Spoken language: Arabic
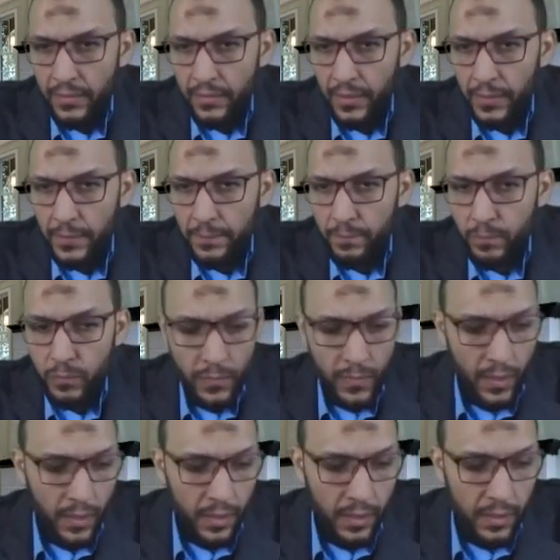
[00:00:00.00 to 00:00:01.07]
طيب
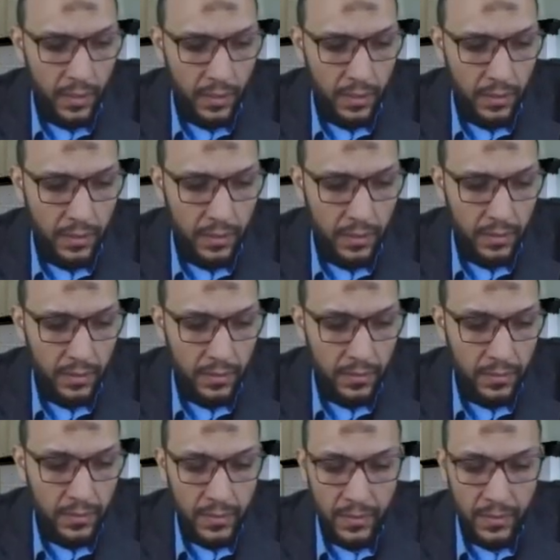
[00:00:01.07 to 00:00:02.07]
آه،